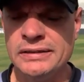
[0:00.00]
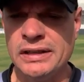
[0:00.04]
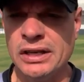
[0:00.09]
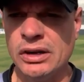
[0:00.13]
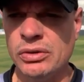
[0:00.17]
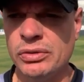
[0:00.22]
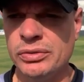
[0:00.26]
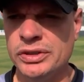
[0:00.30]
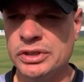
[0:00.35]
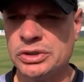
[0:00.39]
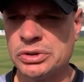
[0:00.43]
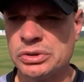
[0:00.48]

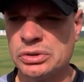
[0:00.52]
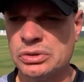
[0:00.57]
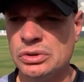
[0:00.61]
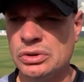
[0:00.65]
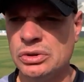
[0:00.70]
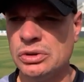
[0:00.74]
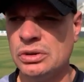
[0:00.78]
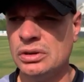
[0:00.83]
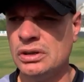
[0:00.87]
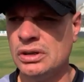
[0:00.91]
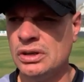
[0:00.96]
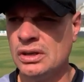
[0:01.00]
então
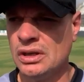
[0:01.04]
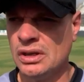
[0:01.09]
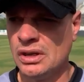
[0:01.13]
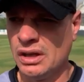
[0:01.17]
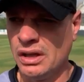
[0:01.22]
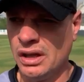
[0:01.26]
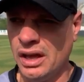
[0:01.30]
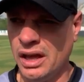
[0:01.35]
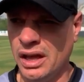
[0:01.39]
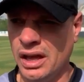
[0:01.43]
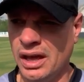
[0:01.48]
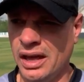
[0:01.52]
isso
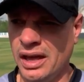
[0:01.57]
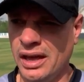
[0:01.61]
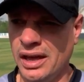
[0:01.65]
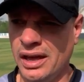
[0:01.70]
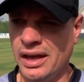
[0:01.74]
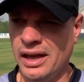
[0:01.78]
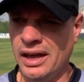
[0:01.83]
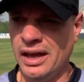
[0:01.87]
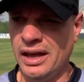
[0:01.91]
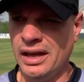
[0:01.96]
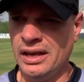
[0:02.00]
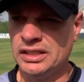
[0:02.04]

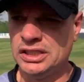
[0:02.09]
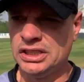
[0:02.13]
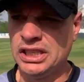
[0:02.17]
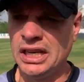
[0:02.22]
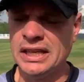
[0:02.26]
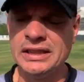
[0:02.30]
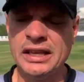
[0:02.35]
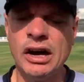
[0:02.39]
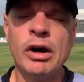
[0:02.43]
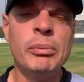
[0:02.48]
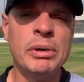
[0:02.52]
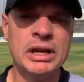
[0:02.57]
é, já
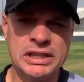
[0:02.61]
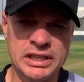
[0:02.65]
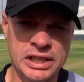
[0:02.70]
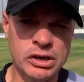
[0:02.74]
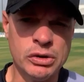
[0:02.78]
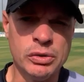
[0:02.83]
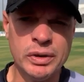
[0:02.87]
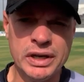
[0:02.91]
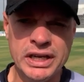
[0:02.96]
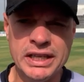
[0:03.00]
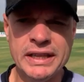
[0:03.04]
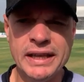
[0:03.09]
dá uma
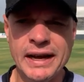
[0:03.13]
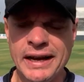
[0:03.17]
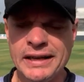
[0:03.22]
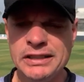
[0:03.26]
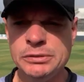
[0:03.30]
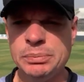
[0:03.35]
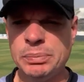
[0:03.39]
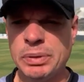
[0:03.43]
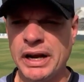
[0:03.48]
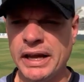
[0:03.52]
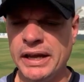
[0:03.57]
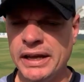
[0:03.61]

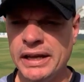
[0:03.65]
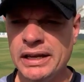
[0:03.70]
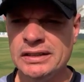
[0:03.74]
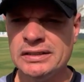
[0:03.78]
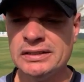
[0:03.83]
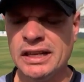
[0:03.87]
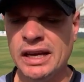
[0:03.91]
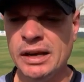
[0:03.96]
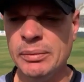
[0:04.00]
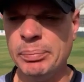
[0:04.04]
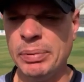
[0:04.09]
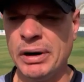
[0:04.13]
tranquilidade para eles,
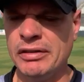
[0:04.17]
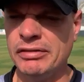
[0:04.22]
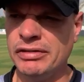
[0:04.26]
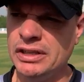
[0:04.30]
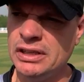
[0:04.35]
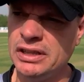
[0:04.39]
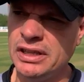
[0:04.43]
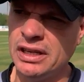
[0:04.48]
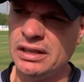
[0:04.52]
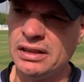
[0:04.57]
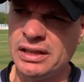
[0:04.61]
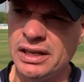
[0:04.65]
né? para vir
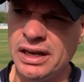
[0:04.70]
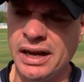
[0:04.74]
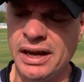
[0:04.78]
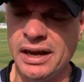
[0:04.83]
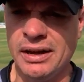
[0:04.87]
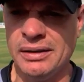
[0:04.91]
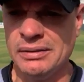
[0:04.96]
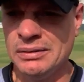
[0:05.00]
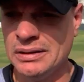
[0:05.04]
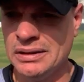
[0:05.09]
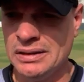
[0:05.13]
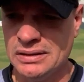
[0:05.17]

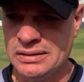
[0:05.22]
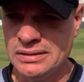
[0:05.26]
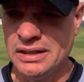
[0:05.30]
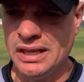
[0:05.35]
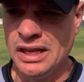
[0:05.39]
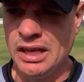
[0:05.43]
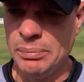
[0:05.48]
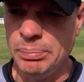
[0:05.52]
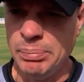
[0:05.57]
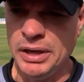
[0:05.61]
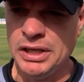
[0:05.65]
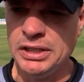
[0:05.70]
tentar de
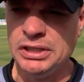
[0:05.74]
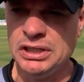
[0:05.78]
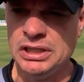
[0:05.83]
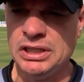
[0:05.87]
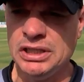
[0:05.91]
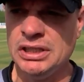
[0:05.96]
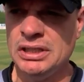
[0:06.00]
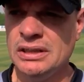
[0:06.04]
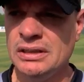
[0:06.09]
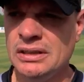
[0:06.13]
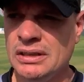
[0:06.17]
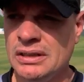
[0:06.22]

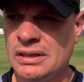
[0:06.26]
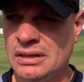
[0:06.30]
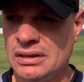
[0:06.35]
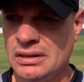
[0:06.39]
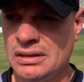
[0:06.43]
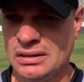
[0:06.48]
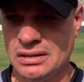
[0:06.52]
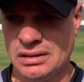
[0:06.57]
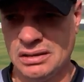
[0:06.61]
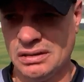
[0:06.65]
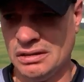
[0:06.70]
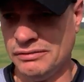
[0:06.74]
repente
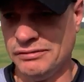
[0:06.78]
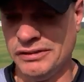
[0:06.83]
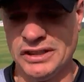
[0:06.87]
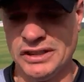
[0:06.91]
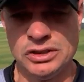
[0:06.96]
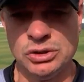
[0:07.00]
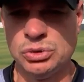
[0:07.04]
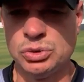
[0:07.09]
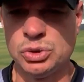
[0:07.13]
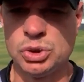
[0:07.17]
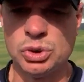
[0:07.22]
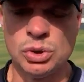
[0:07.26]
uh,
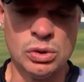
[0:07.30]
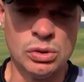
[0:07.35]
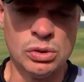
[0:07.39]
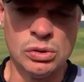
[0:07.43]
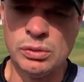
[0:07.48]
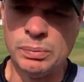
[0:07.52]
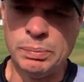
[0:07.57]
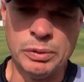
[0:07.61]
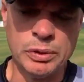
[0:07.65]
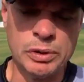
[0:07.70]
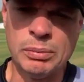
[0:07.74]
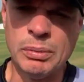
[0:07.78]
fazer um jogo
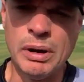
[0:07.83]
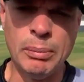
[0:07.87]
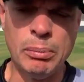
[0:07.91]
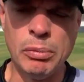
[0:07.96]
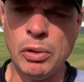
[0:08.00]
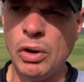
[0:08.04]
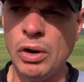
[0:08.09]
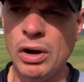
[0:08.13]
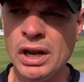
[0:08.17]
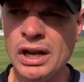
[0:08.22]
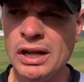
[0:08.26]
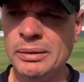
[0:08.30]
por uma
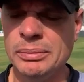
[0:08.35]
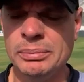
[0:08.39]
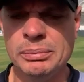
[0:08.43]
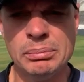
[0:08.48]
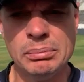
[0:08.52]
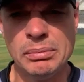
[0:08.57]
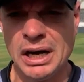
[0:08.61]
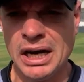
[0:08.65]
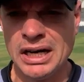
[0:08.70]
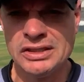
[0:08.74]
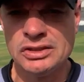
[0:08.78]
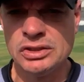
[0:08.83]
bola,
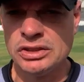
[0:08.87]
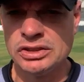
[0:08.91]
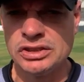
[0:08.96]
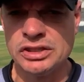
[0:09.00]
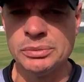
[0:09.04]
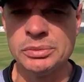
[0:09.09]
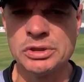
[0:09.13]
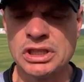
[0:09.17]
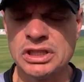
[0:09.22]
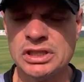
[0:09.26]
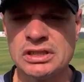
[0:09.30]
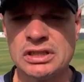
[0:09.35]
mas nós
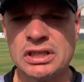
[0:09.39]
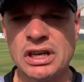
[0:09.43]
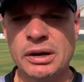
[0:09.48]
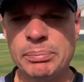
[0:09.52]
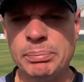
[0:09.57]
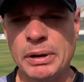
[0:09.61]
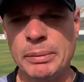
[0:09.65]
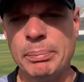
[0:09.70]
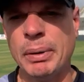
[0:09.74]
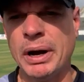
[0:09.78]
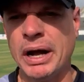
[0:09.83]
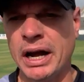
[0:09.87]
temos que estar
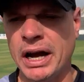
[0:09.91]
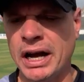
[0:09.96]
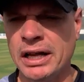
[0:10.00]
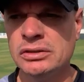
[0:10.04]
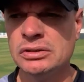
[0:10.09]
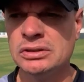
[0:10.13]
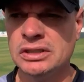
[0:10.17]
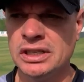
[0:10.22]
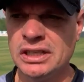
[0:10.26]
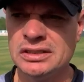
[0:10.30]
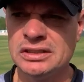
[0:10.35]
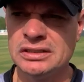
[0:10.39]

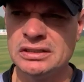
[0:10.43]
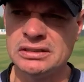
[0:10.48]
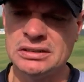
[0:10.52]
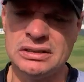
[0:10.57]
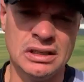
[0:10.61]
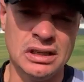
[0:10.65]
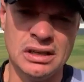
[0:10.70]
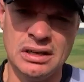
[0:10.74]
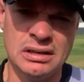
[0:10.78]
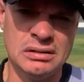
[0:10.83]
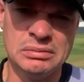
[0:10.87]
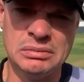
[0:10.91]
preparados né?
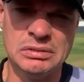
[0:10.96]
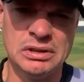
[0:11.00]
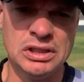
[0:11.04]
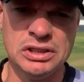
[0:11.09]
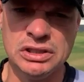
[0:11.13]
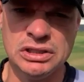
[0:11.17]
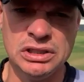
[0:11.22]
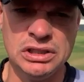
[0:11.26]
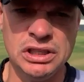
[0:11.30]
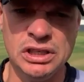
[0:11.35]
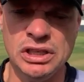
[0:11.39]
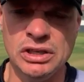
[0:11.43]
Ah,
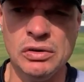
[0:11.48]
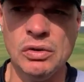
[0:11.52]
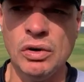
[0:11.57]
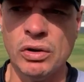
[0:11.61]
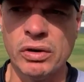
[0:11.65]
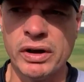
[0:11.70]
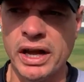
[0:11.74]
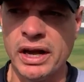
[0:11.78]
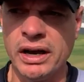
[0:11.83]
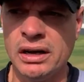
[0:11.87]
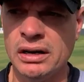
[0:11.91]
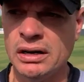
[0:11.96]
em
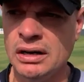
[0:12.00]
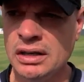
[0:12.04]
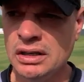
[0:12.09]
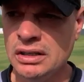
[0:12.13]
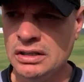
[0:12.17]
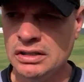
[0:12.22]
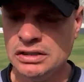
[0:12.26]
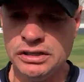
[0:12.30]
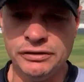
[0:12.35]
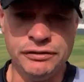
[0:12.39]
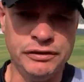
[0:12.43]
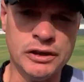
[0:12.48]
qualquer
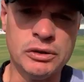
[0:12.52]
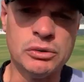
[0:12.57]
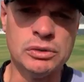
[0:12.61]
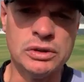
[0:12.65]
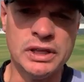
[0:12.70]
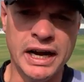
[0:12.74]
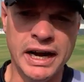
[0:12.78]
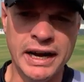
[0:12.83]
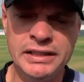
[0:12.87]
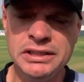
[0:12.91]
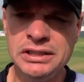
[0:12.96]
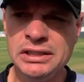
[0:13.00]

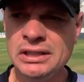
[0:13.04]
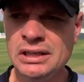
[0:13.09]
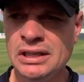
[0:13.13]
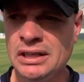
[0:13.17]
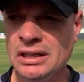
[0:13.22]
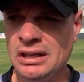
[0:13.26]
dificuldade.